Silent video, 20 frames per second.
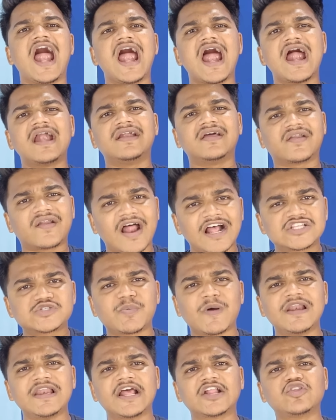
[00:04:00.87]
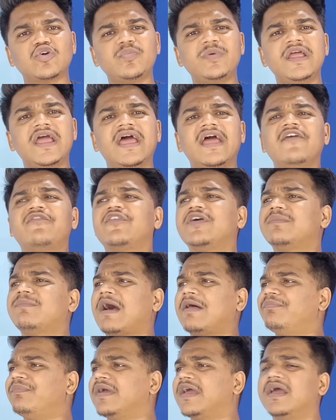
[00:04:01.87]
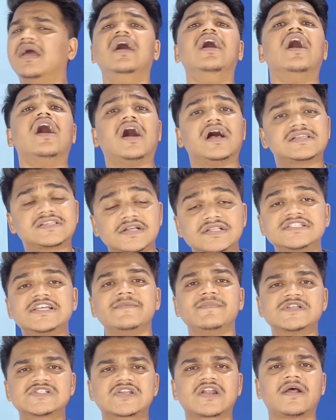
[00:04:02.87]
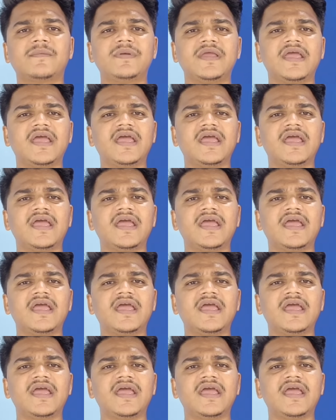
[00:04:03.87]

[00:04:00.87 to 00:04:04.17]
एंड राजपाल यादव भी है फिर बाद में संजय मिश्रा